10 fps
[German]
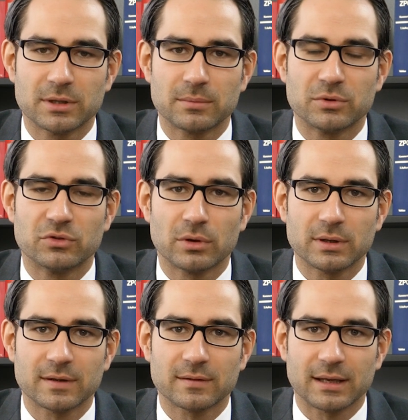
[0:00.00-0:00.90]
mit
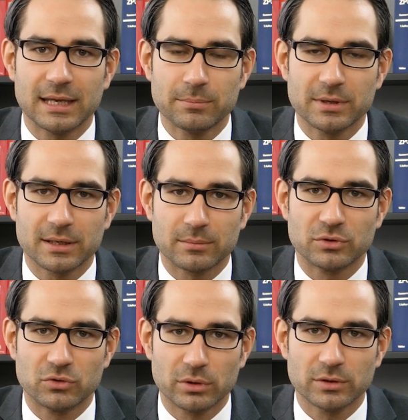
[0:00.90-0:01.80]
besonders erheblicher
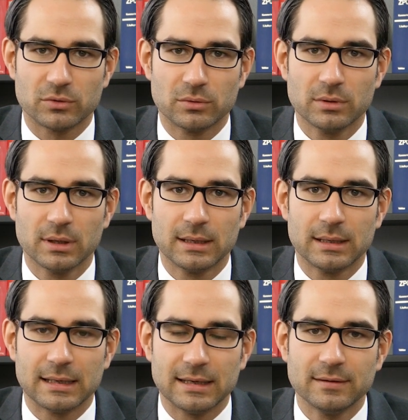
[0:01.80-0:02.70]
Bedeutung,
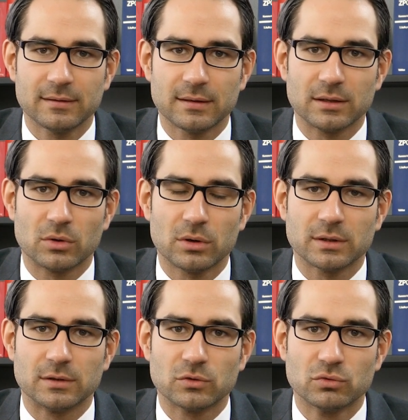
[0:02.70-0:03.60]
ist jedoch
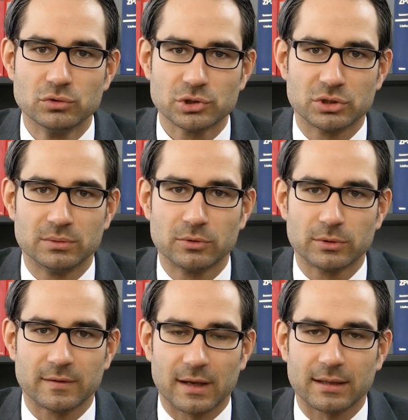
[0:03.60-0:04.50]
die
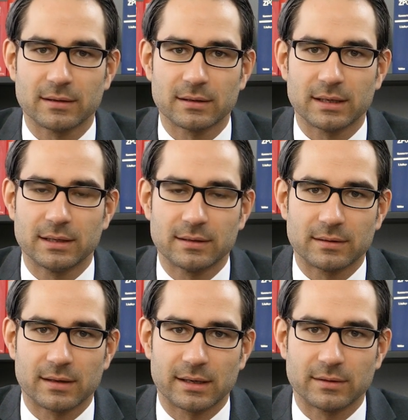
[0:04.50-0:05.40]
Zustimmung des anderen
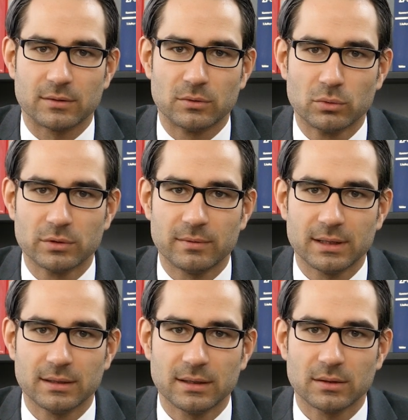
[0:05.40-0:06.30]
Elternteils
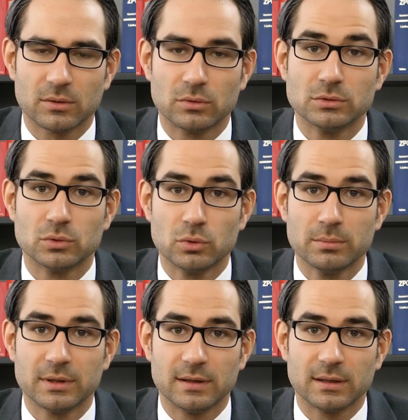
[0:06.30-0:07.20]
notwendig und
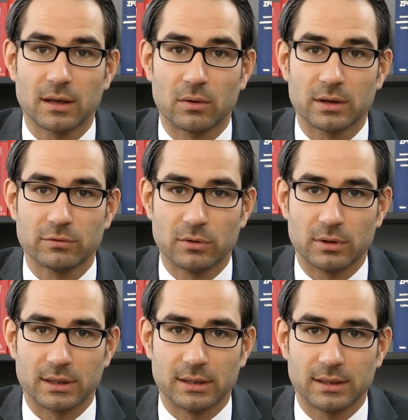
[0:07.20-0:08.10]
unbedingt auch
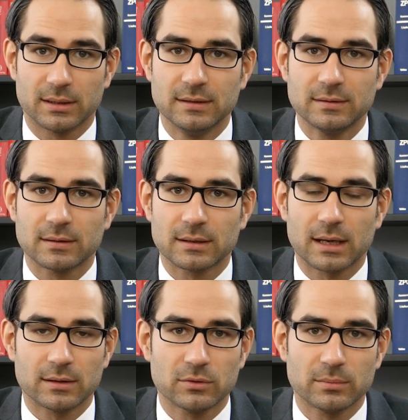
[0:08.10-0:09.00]
erforderlich. Dies
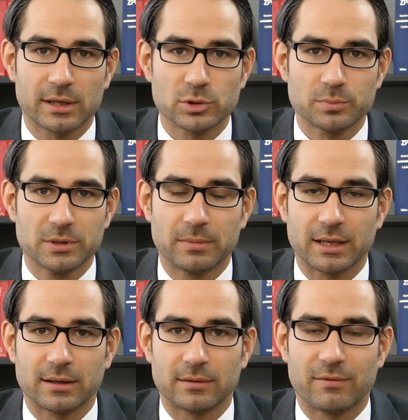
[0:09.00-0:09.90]
kann zum Beispiel
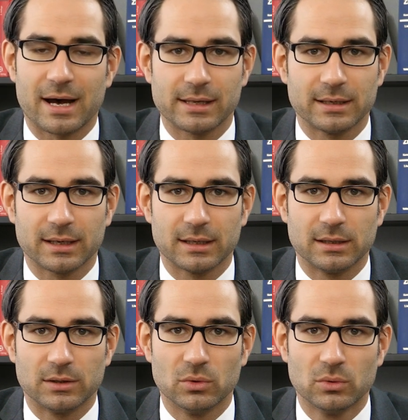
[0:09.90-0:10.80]
bei der Wahl der
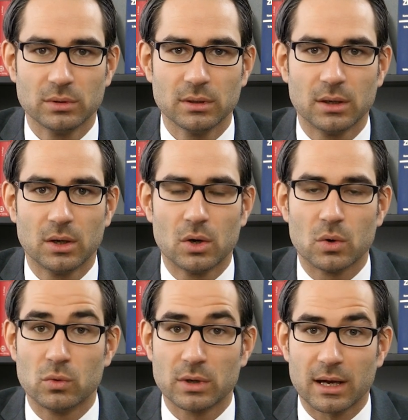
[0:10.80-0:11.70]
Religion
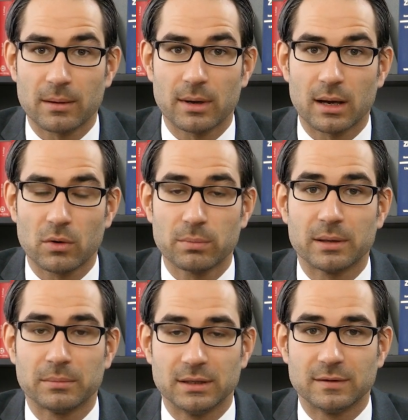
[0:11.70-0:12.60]
oder aber auch
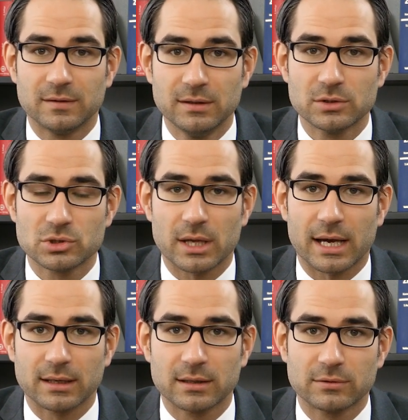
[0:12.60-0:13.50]
bei medizinischen
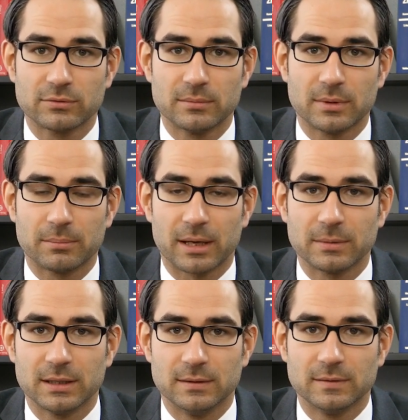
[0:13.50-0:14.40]
Eingriffen
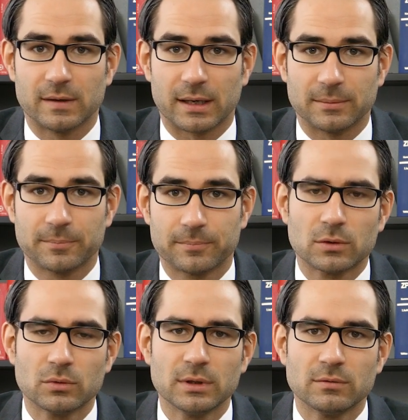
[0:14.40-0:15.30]
beim Kind sein.
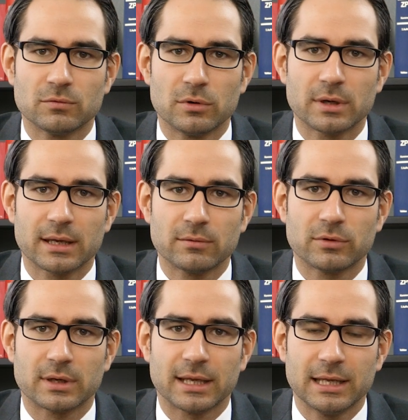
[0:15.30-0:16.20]
Zu diesen Vorgängen
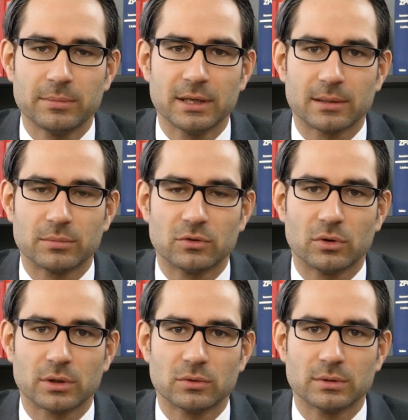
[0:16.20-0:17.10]
von erheblicher
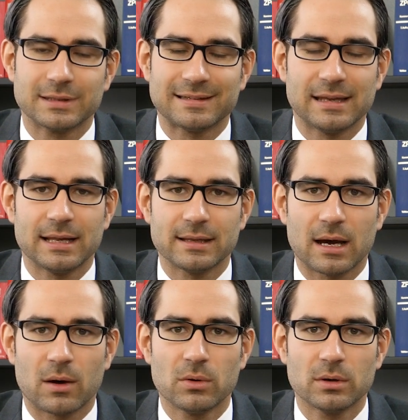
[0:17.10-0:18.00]
Bedeutung zählt
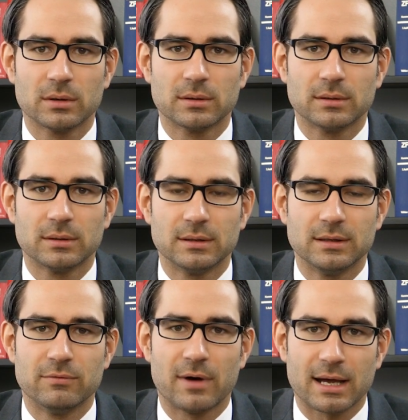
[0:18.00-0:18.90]
auch
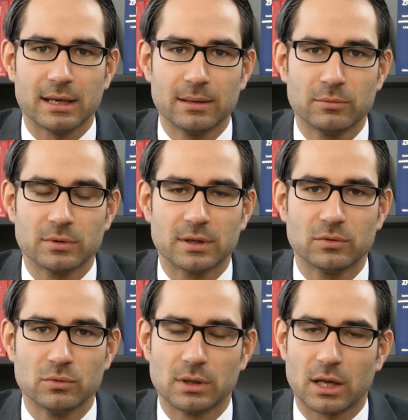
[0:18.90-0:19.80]
die Wahrnehmung
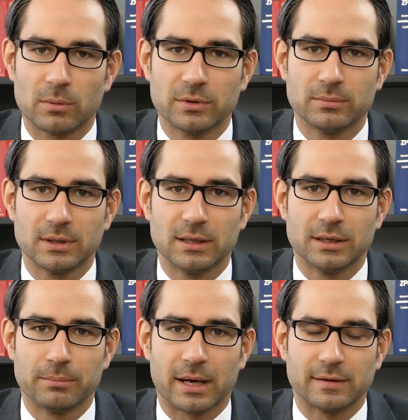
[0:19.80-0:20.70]
des Urlaubes mit
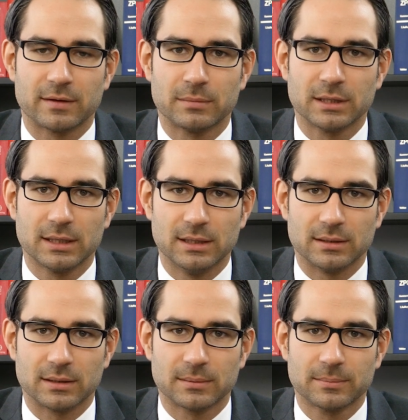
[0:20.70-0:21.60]
den gemeinsamen
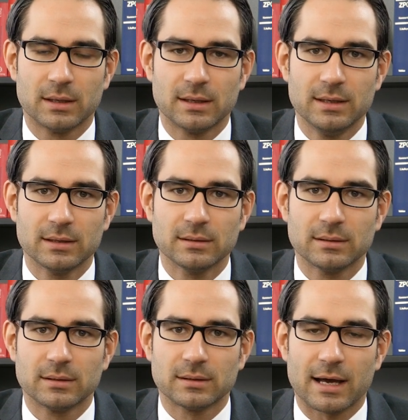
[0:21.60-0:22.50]
Kindern.
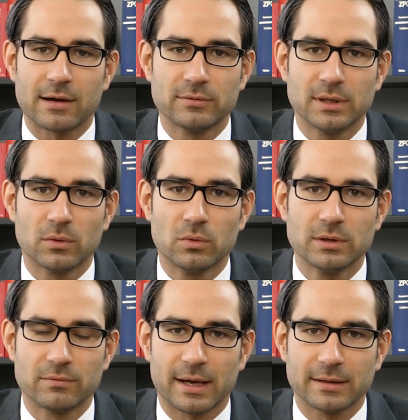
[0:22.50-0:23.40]
Hier darf nicht
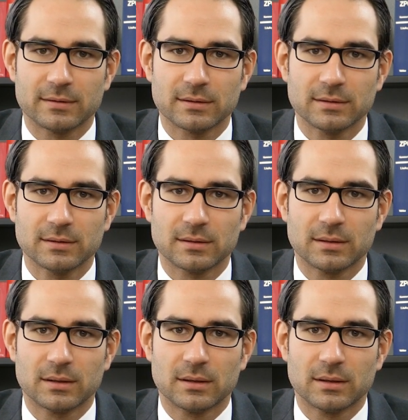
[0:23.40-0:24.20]
ohne weiteres